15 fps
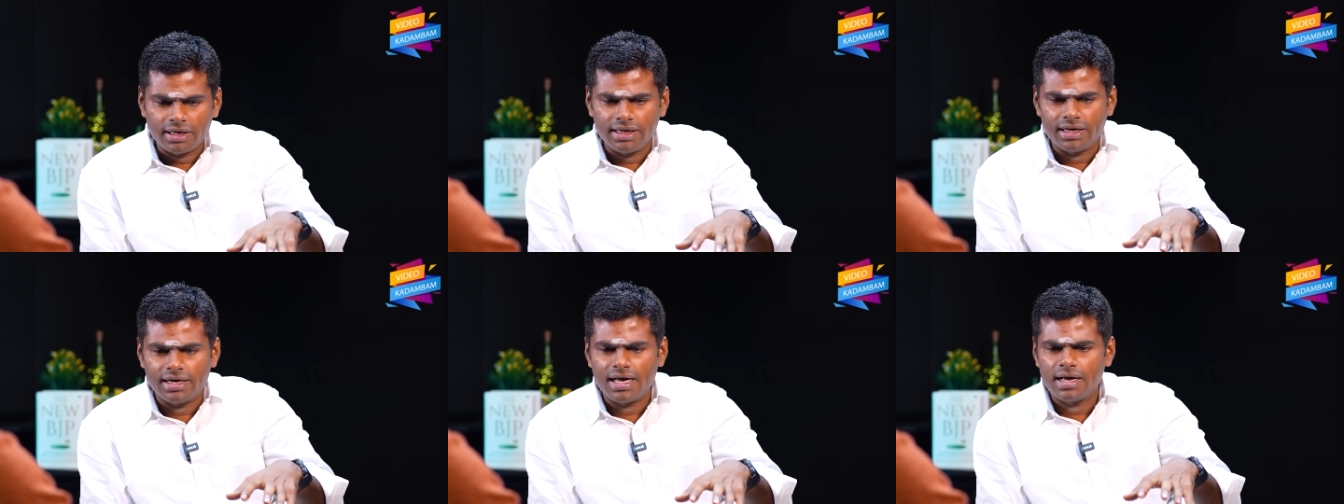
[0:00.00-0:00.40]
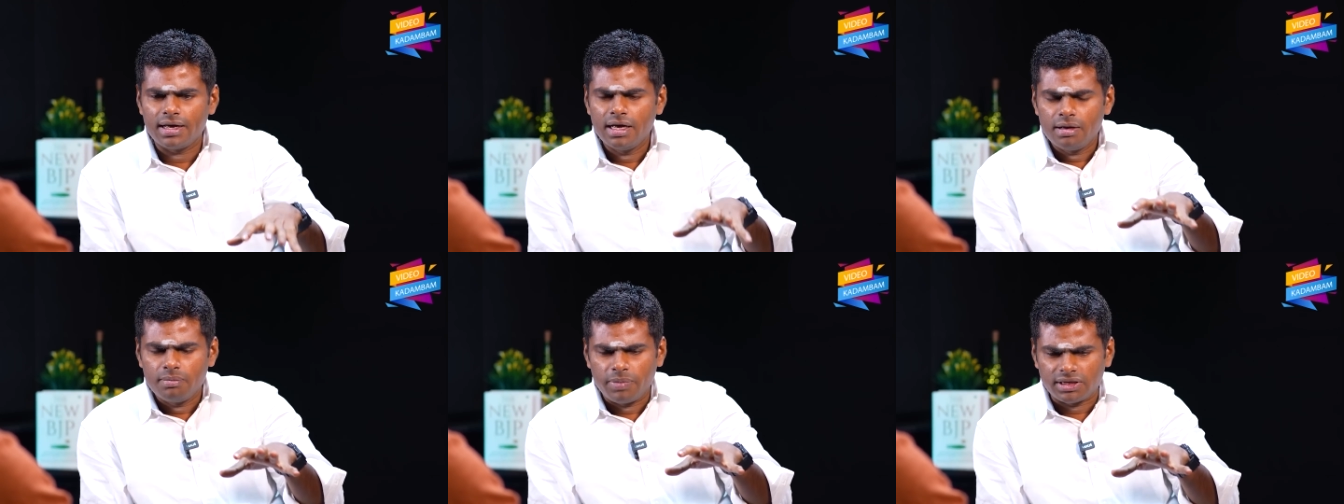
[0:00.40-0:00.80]
பகுதியில்
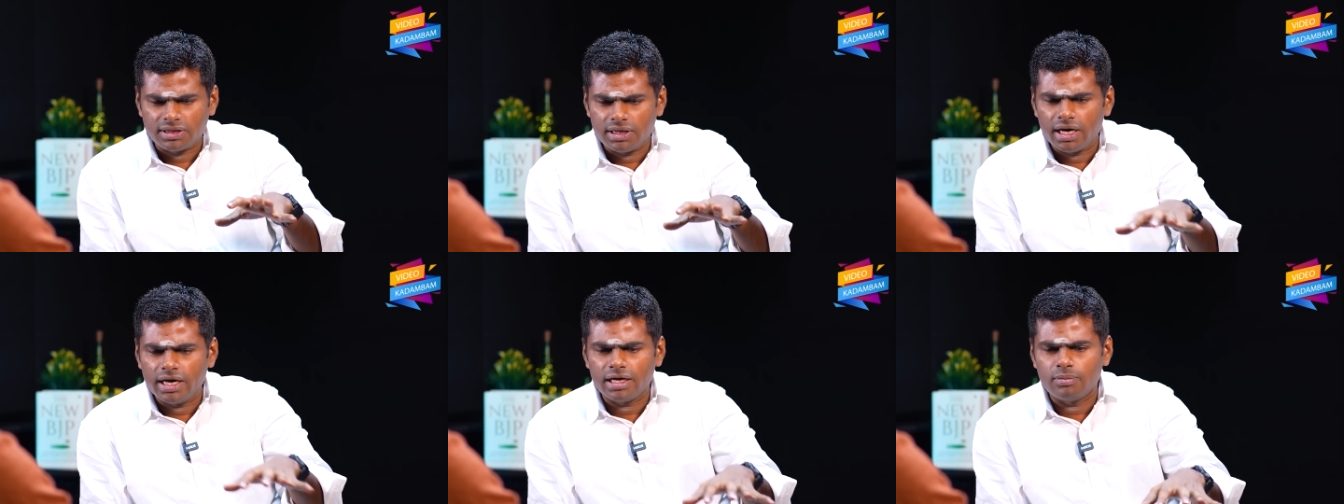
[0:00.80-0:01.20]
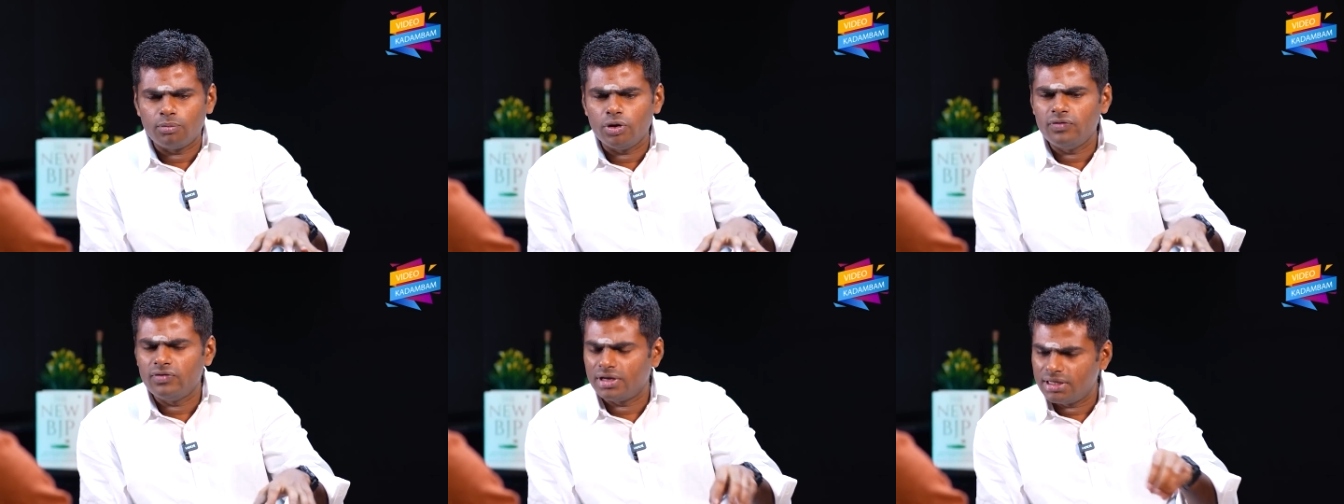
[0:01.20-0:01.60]
பத்தாயிரம்
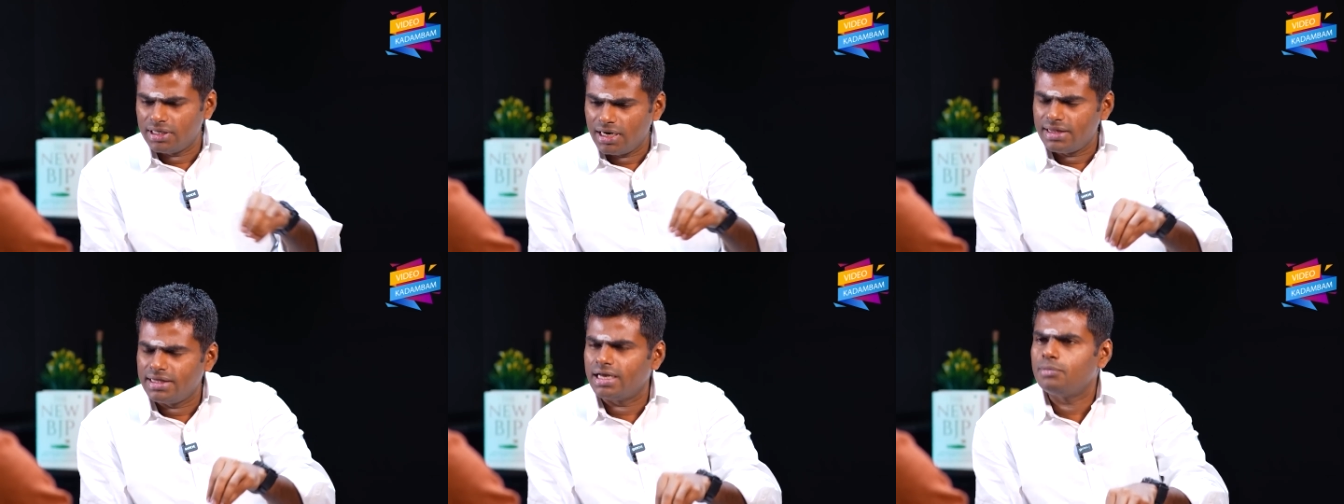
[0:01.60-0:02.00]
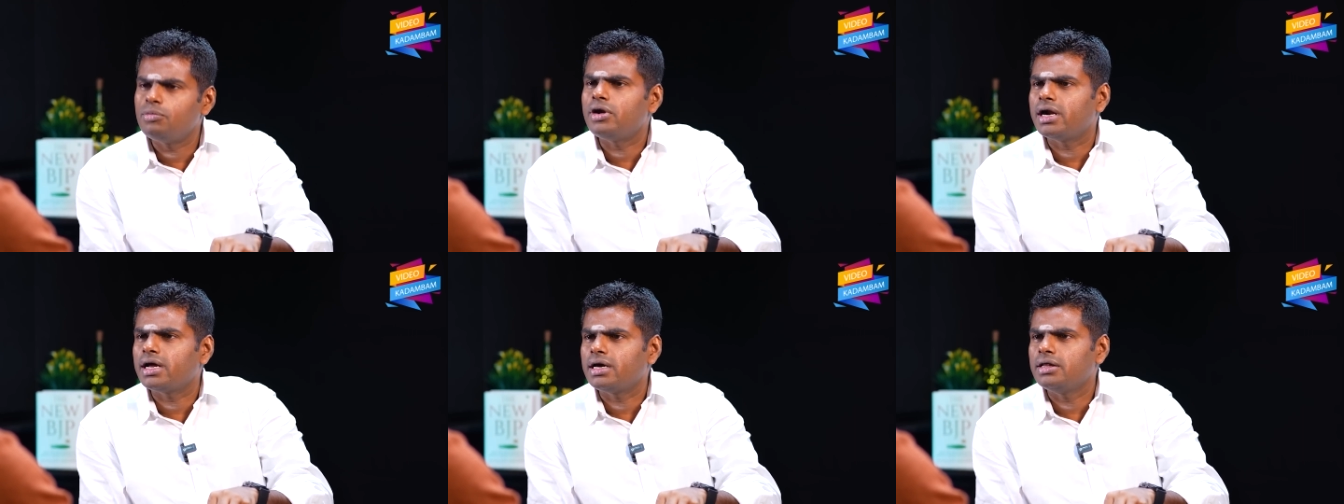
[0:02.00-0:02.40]
மொய் விருந்துகள்
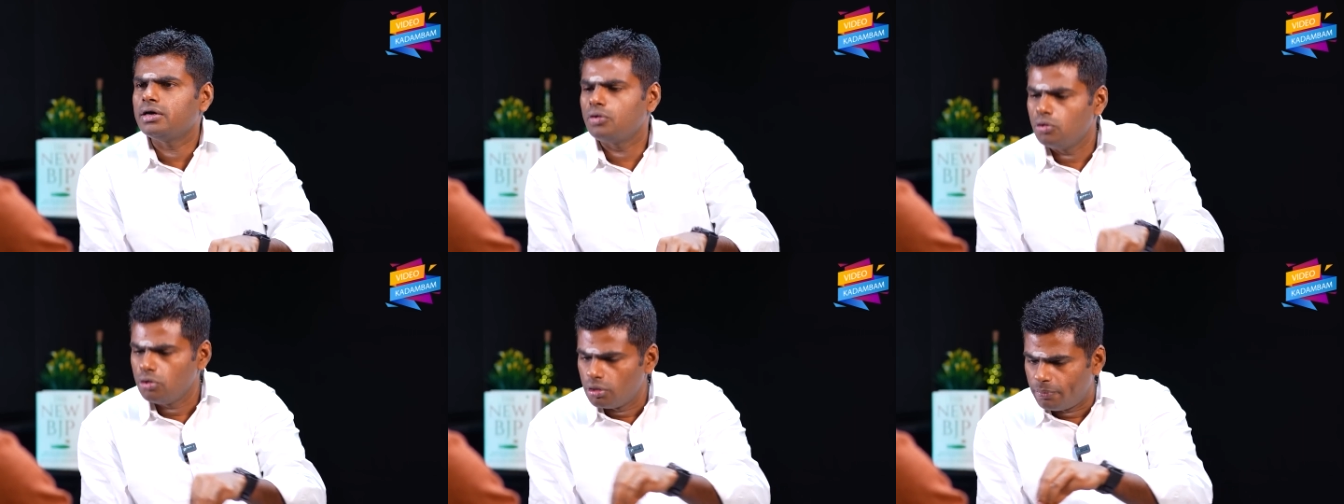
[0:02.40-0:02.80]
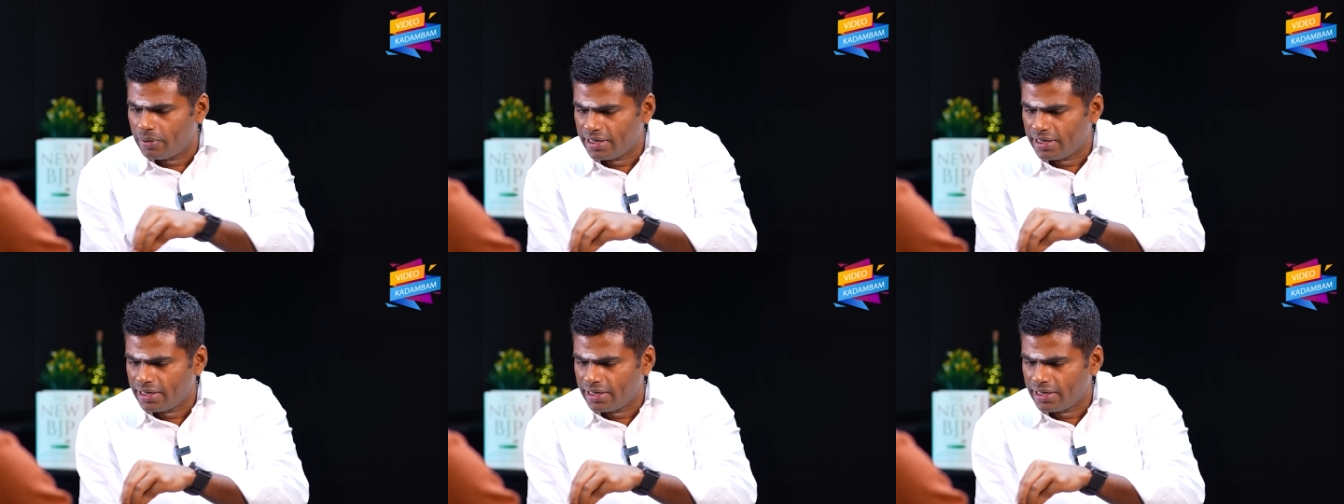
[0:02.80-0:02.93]
தினமும் நடக்குது கொங்கு